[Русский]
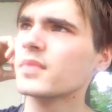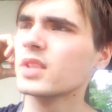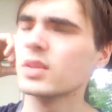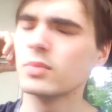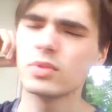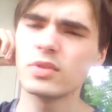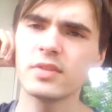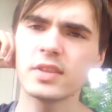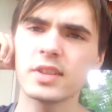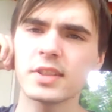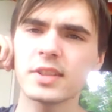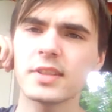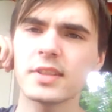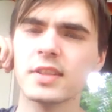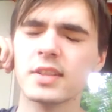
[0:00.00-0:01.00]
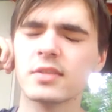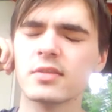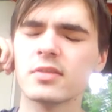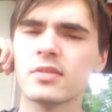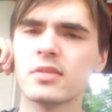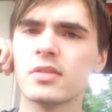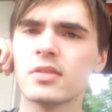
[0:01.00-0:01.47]
Ему 12 лет.
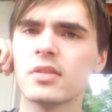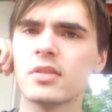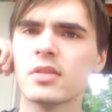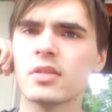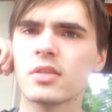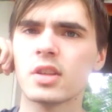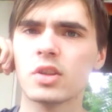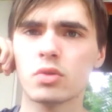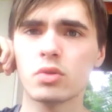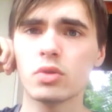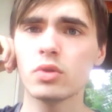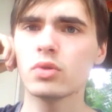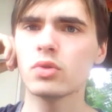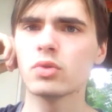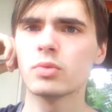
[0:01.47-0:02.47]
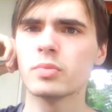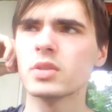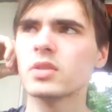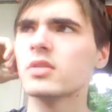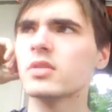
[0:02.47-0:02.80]
Какой YouTube?